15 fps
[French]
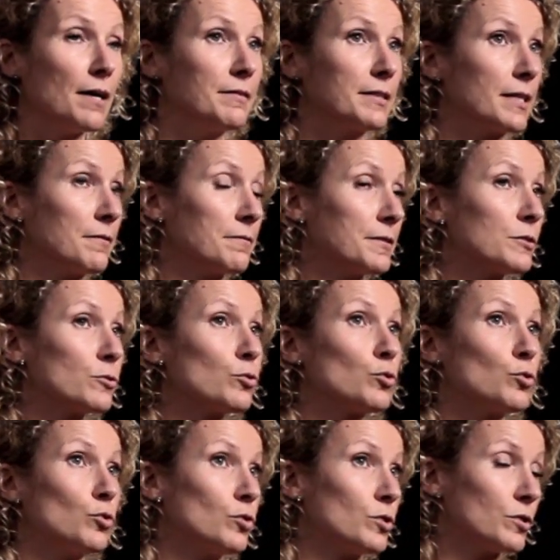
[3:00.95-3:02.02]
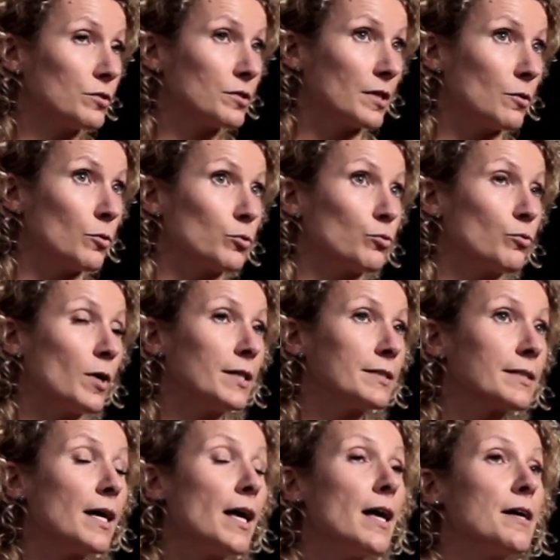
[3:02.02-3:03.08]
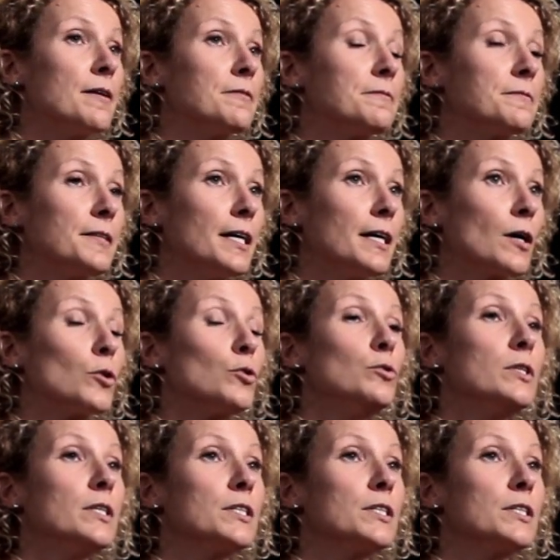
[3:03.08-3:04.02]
avec un faisceau de 250 watts vers une